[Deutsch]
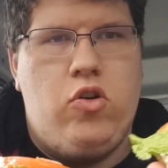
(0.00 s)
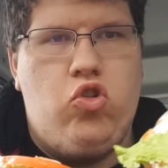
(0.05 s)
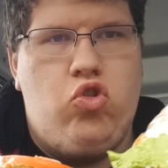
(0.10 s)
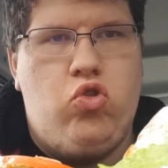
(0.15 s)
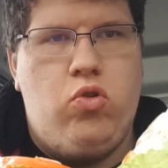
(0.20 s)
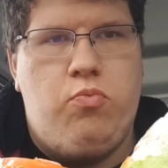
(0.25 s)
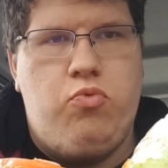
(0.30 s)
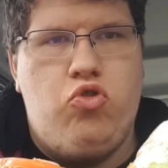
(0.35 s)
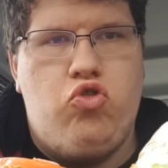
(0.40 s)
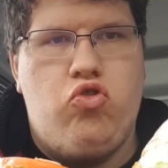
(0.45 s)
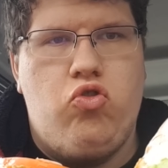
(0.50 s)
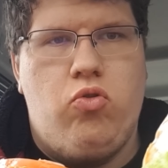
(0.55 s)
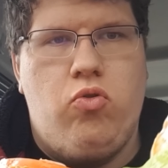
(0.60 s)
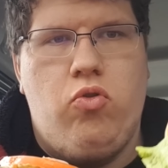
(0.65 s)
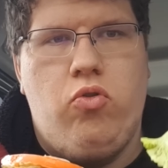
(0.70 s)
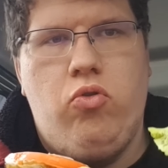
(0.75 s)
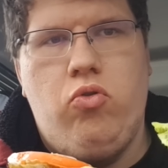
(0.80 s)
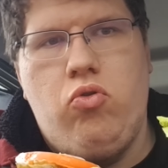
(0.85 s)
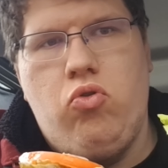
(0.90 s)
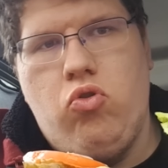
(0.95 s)
da die
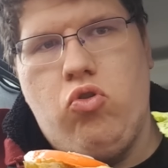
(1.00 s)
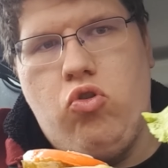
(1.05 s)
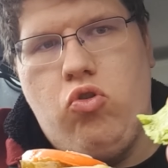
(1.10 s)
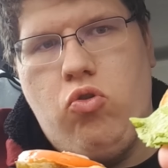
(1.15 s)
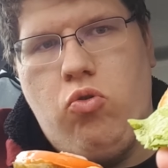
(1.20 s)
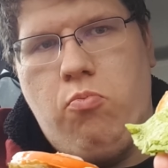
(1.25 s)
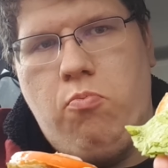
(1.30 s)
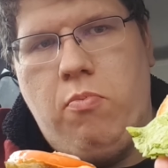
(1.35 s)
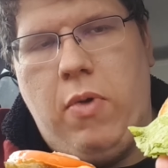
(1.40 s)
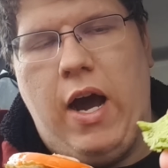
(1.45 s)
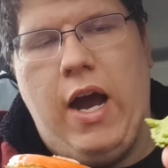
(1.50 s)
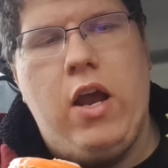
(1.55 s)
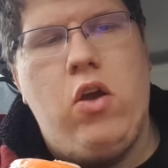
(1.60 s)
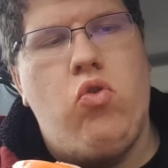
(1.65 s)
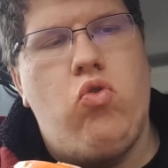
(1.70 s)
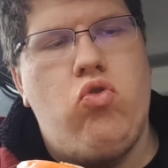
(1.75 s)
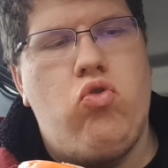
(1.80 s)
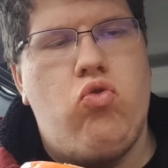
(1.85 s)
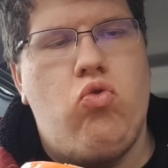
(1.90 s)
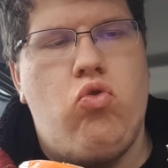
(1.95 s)
typische
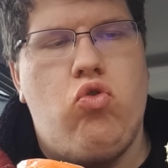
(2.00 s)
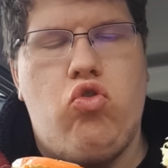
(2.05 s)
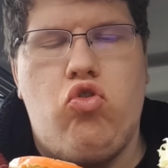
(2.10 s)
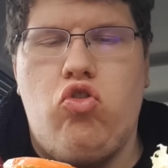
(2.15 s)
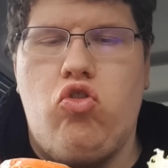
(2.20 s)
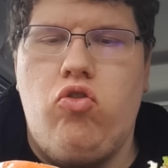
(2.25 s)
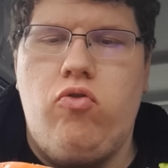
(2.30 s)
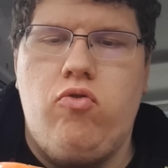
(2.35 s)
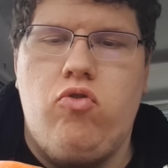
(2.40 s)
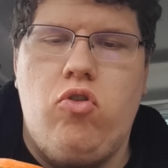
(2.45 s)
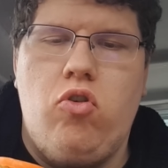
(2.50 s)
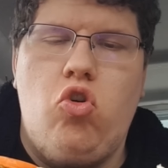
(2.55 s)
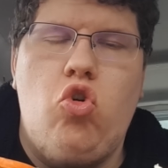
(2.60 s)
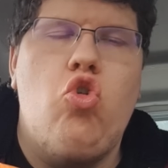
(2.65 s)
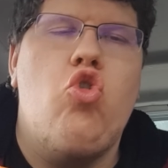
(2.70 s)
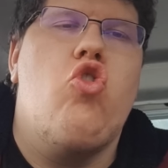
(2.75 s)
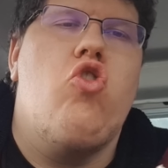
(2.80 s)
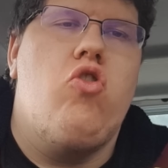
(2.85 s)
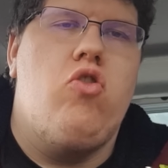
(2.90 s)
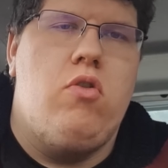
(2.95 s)
Mayo-Soße, ne?
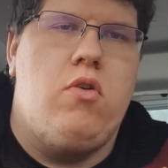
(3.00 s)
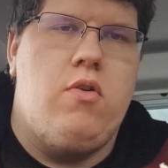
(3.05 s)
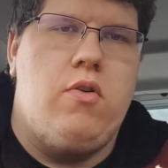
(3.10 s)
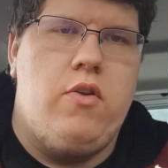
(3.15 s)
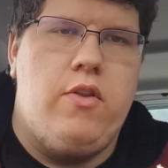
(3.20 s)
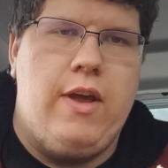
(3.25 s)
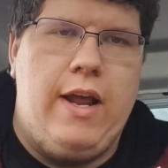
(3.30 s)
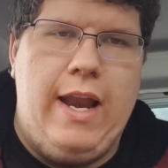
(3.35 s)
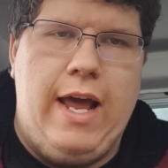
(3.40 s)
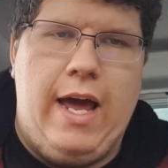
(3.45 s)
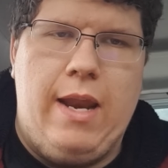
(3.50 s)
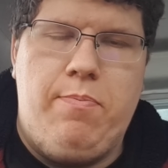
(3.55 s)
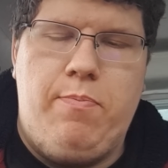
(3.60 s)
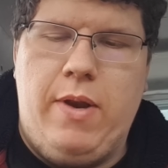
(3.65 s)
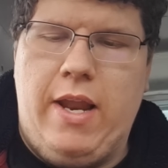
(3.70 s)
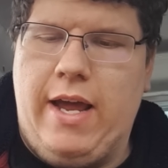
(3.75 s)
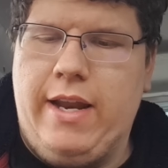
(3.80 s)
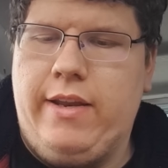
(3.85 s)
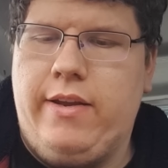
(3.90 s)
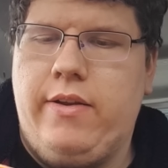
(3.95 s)
ein
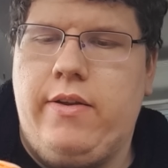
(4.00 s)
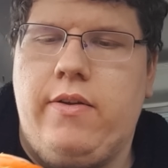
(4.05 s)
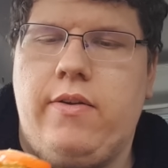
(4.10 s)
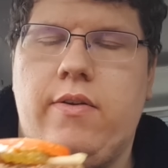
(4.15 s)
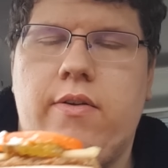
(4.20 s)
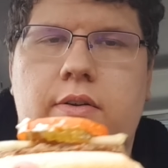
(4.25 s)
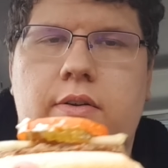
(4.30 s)
Salatblatt,